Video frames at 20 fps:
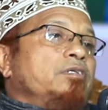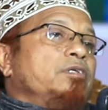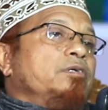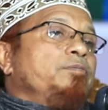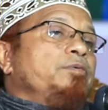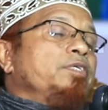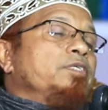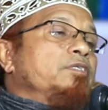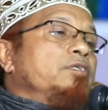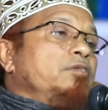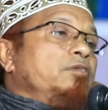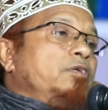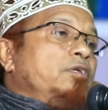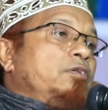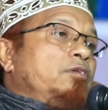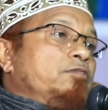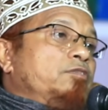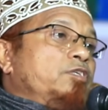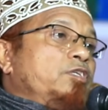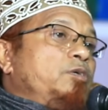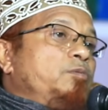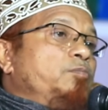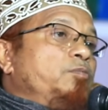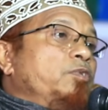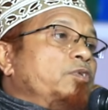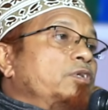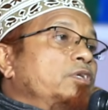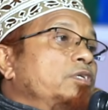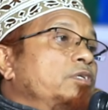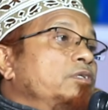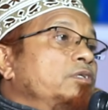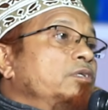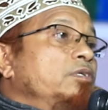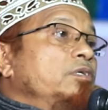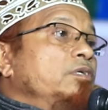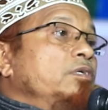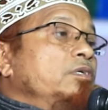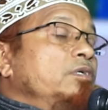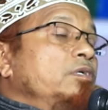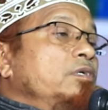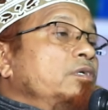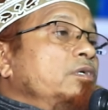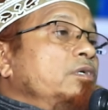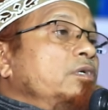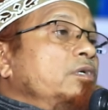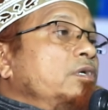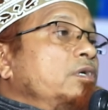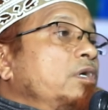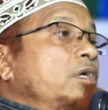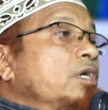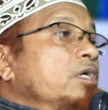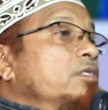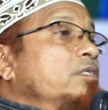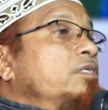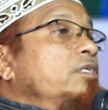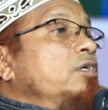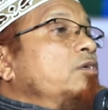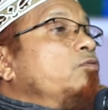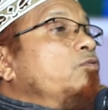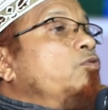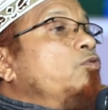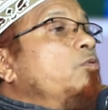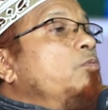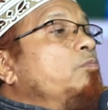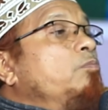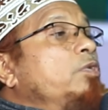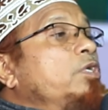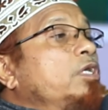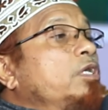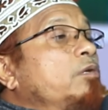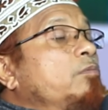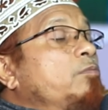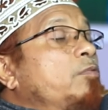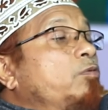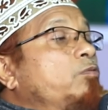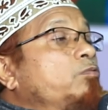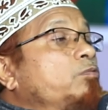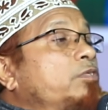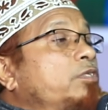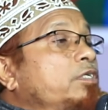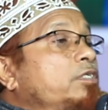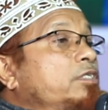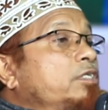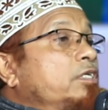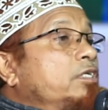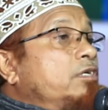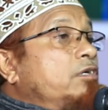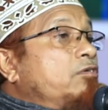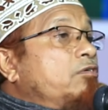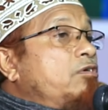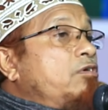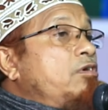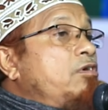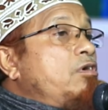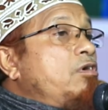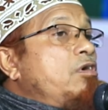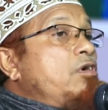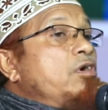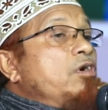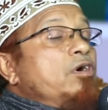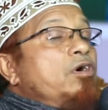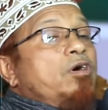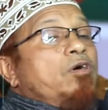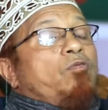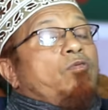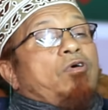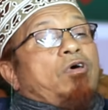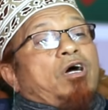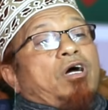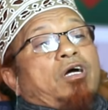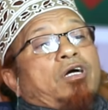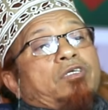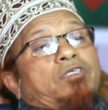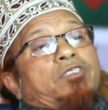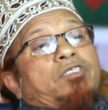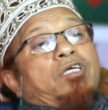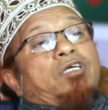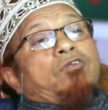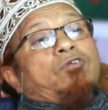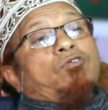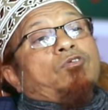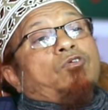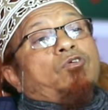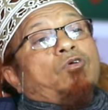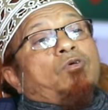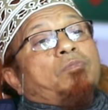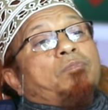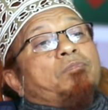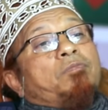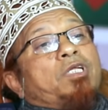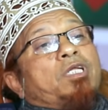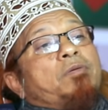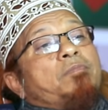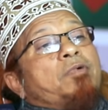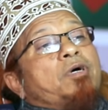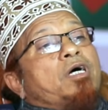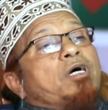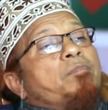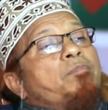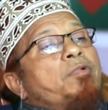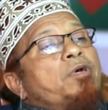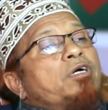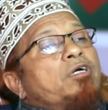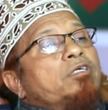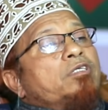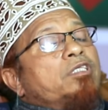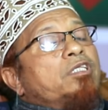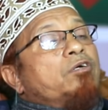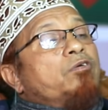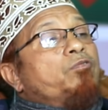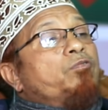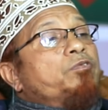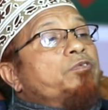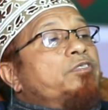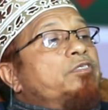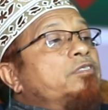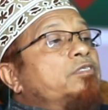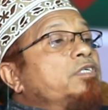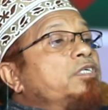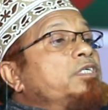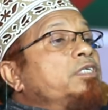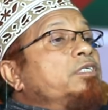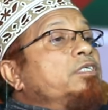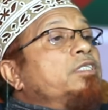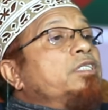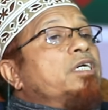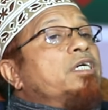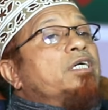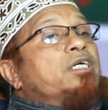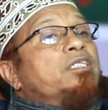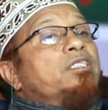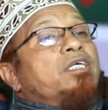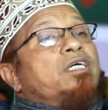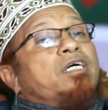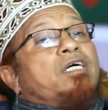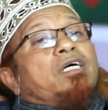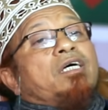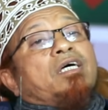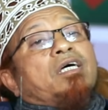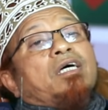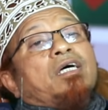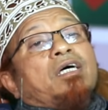নবী সাল্লাম বললেন আকসার হুমলিল মৌতে জিকর ও আহসান হুমলিমা বাদা হুস্তে দাদা